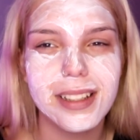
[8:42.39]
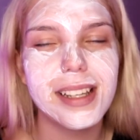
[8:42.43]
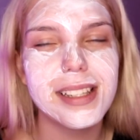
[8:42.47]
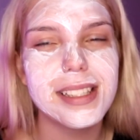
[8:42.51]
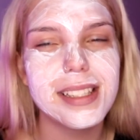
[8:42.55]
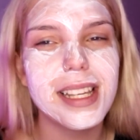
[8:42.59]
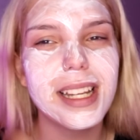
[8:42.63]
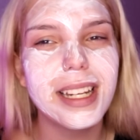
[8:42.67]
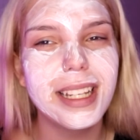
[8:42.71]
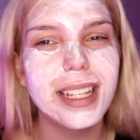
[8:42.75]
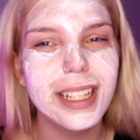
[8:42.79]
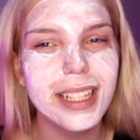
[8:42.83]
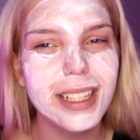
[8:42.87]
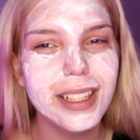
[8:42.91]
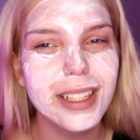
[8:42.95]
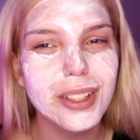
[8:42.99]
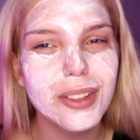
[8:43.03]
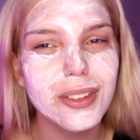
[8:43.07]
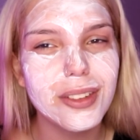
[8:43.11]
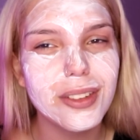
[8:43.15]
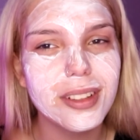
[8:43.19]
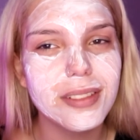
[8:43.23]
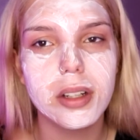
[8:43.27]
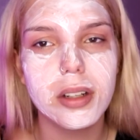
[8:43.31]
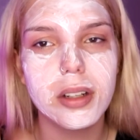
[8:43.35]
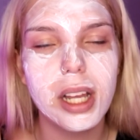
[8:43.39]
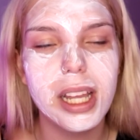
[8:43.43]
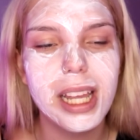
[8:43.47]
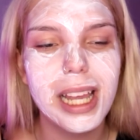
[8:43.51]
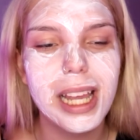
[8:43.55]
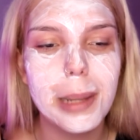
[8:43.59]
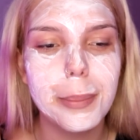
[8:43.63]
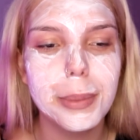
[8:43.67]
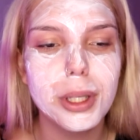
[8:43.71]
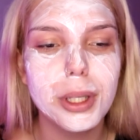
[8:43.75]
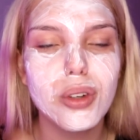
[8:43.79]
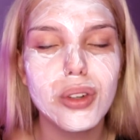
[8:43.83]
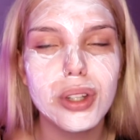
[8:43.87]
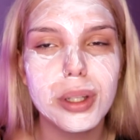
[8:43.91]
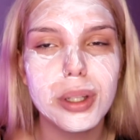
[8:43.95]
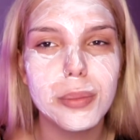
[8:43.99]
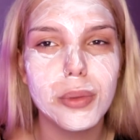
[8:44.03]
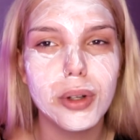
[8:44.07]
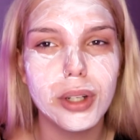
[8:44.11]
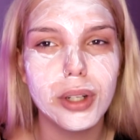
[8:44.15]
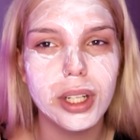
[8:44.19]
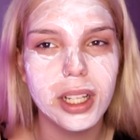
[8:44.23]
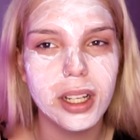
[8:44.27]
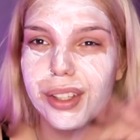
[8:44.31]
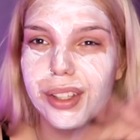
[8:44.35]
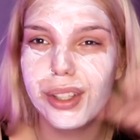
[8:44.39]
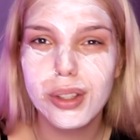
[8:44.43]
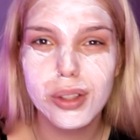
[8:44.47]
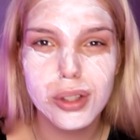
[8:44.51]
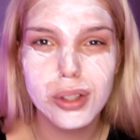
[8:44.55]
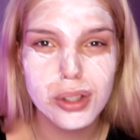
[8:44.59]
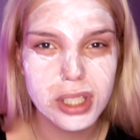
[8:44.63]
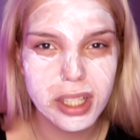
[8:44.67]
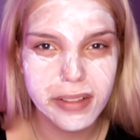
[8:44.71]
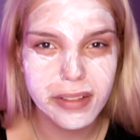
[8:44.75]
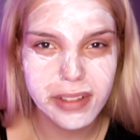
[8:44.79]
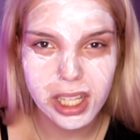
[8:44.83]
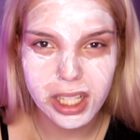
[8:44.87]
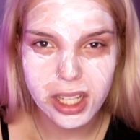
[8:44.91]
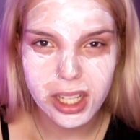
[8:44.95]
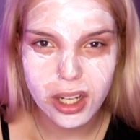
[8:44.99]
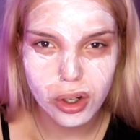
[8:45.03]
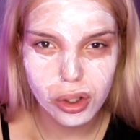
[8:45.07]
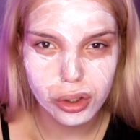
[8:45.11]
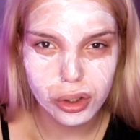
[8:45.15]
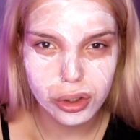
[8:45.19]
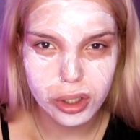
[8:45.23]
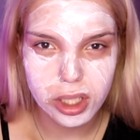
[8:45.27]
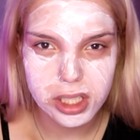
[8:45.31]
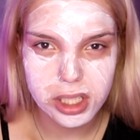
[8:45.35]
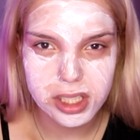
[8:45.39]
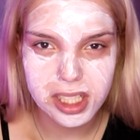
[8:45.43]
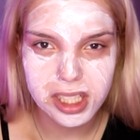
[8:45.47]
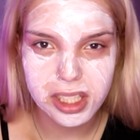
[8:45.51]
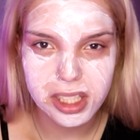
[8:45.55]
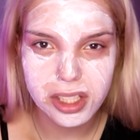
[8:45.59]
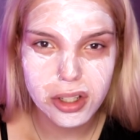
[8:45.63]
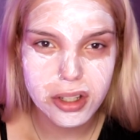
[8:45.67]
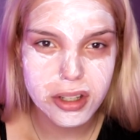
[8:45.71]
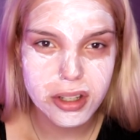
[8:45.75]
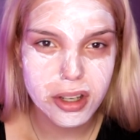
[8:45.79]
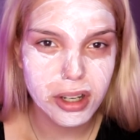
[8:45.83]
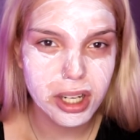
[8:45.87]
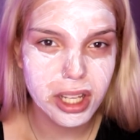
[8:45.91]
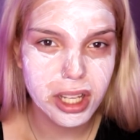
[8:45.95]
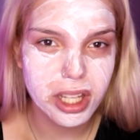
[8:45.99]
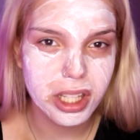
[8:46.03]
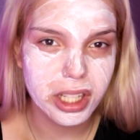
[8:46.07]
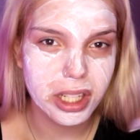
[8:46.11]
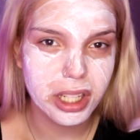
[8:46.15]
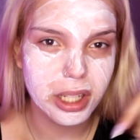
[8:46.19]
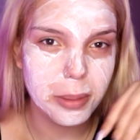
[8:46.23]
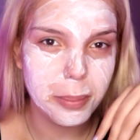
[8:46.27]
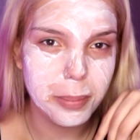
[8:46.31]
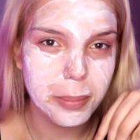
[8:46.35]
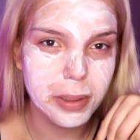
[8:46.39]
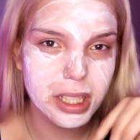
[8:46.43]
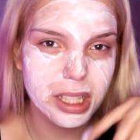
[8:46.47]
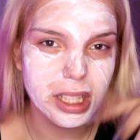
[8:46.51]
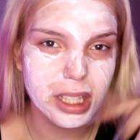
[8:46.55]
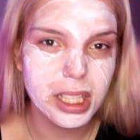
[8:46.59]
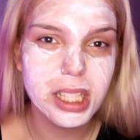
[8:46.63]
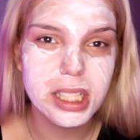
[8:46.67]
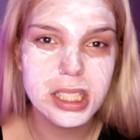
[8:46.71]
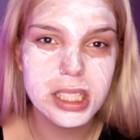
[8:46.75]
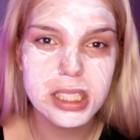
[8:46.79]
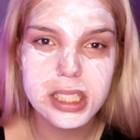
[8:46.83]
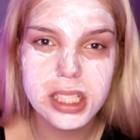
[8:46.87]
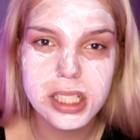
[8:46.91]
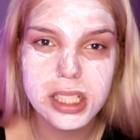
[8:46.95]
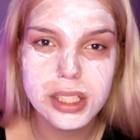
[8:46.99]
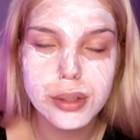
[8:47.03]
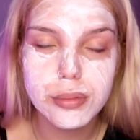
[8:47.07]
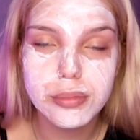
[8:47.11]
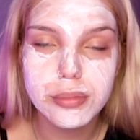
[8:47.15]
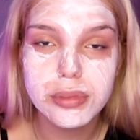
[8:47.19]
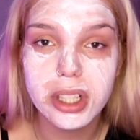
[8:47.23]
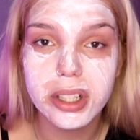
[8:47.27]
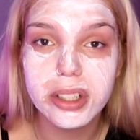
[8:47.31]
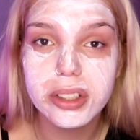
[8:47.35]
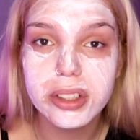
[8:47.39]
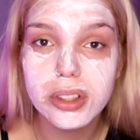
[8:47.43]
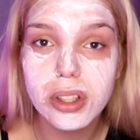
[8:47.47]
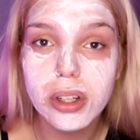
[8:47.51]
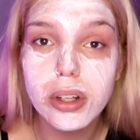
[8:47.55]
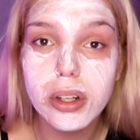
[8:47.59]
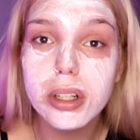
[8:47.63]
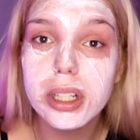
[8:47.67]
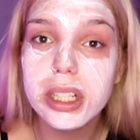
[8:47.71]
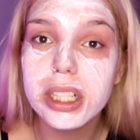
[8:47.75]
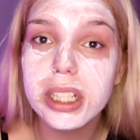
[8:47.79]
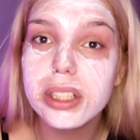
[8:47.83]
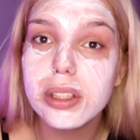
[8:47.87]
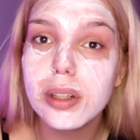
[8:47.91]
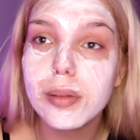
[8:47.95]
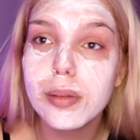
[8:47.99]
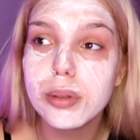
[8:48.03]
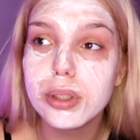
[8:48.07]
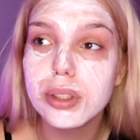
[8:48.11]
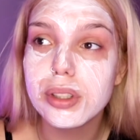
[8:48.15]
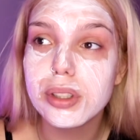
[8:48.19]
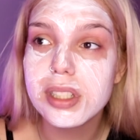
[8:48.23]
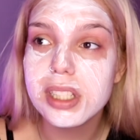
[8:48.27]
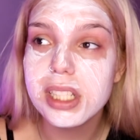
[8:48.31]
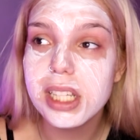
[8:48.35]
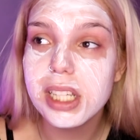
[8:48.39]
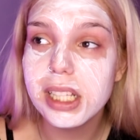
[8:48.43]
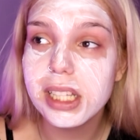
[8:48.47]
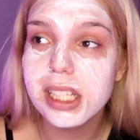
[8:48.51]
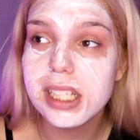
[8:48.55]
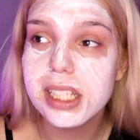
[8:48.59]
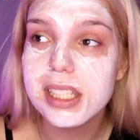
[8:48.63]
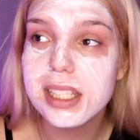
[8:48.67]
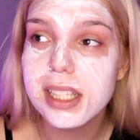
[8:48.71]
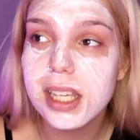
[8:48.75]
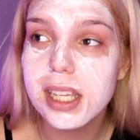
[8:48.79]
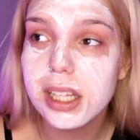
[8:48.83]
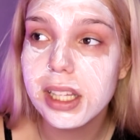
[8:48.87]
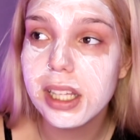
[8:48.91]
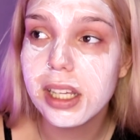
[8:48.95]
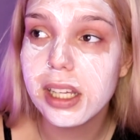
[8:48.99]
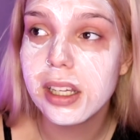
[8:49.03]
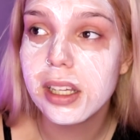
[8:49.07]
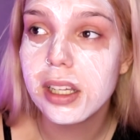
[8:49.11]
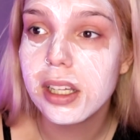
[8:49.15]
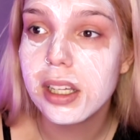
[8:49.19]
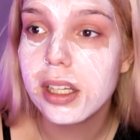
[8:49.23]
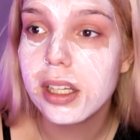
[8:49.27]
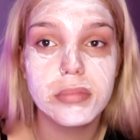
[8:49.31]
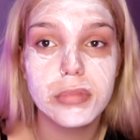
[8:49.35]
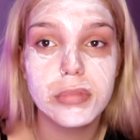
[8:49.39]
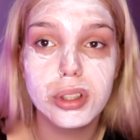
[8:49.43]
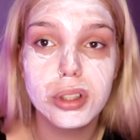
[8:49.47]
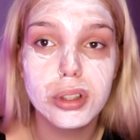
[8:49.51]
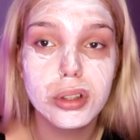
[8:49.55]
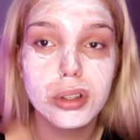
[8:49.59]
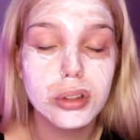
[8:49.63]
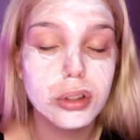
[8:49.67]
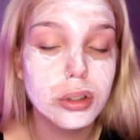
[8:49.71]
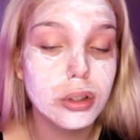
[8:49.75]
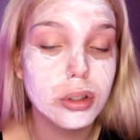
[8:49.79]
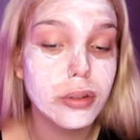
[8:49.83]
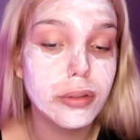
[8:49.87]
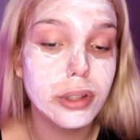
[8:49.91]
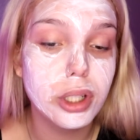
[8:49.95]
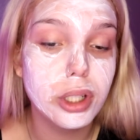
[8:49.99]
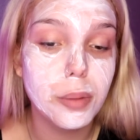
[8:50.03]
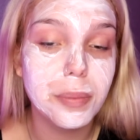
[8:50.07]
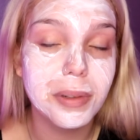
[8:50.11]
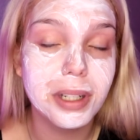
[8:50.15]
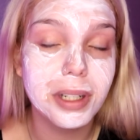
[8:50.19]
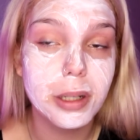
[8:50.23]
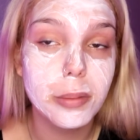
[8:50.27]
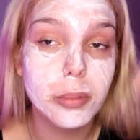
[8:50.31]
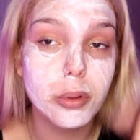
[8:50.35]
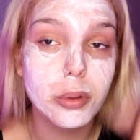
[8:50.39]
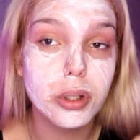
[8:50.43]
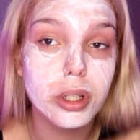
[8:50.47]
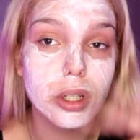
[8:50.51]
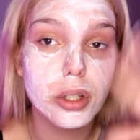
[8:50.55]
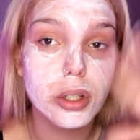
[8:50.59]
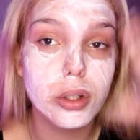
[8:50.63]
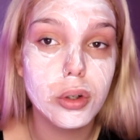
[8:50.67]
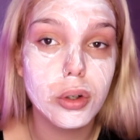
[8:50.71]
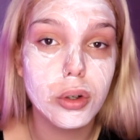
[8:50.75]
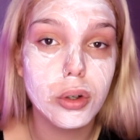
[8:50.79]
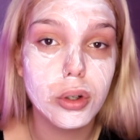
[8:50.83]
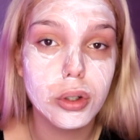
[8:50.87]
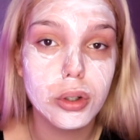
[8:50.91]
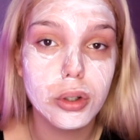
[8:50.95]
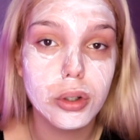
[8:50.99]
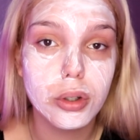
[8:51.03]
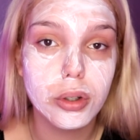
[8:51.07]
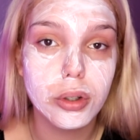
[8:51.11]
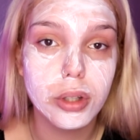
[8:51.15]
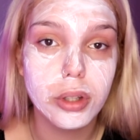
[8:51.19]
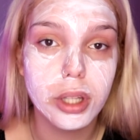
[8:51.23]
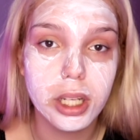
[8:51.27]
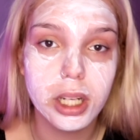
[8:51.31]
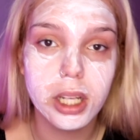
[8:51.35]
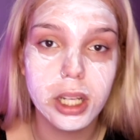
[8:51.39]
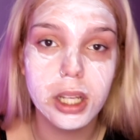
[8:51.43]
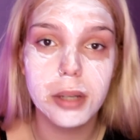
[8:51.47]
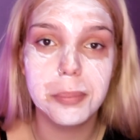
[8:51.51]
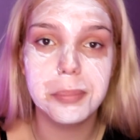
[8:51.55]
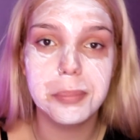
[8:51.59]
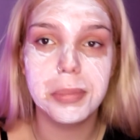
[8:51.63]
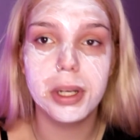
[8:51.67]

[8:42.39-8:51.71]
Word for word: Ese niño es amigo de Moni. Yo no sabía quién coño era ese tío y ahora de repente se hizo un TikTok y todo el mundo 7, 7. Yo no voy a opinar porque no conozco de nada.